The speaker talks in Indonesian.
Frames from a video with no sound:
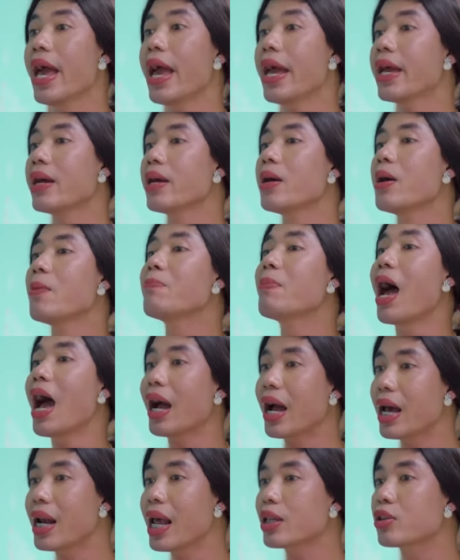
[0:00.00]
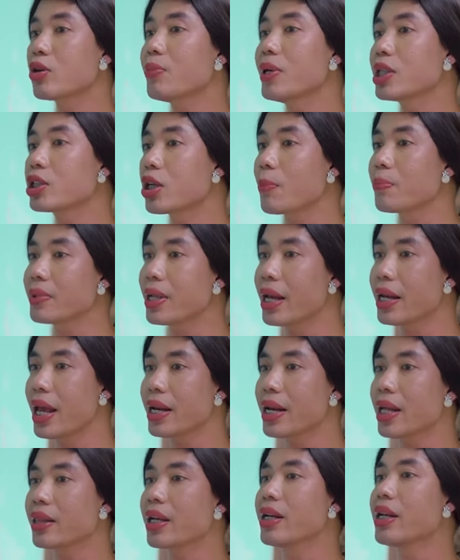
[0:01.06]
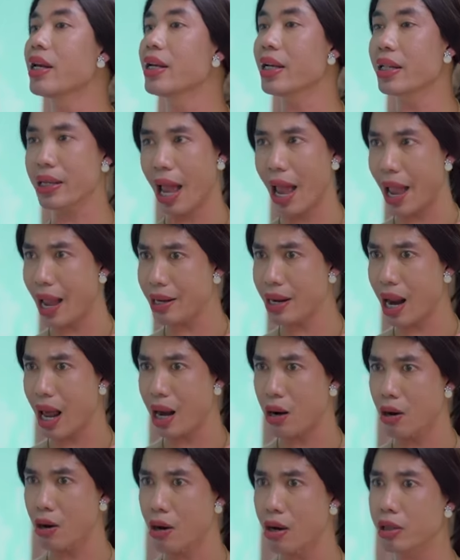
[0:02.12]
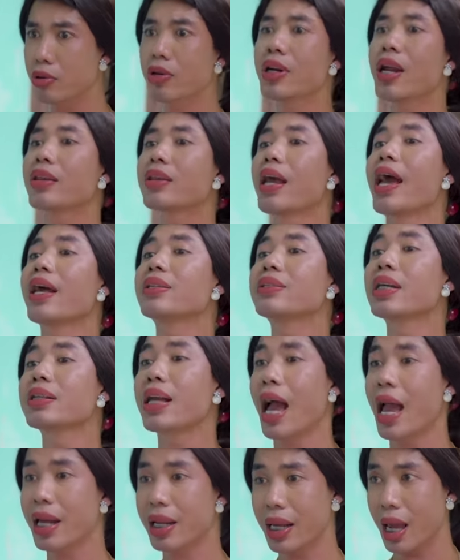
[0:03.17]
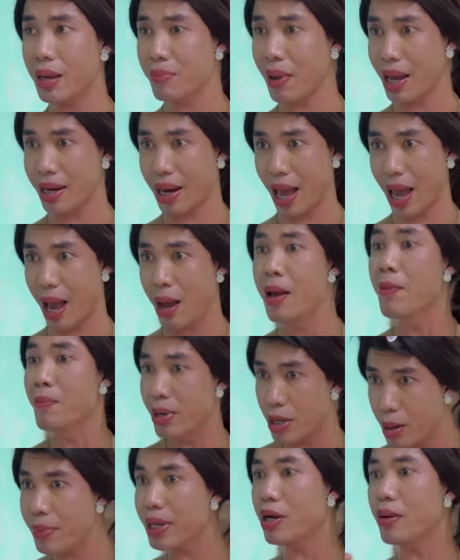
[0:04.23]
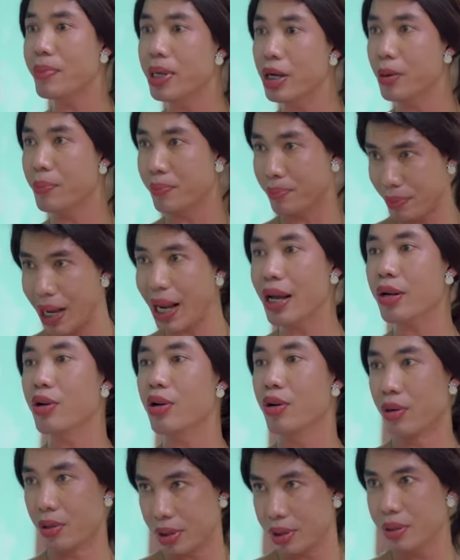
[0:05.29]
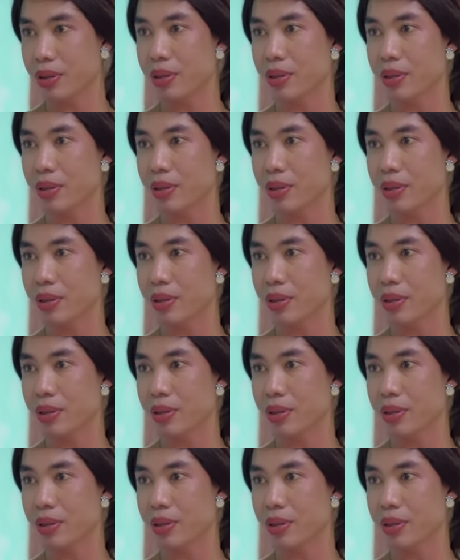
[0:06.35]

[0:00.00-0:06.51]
dek Makanlah itu misopnya deh, nanti dingin gak enak loh. Itu nanti esnya cair kayak mana. Minum, minum, minum. Makan dulu.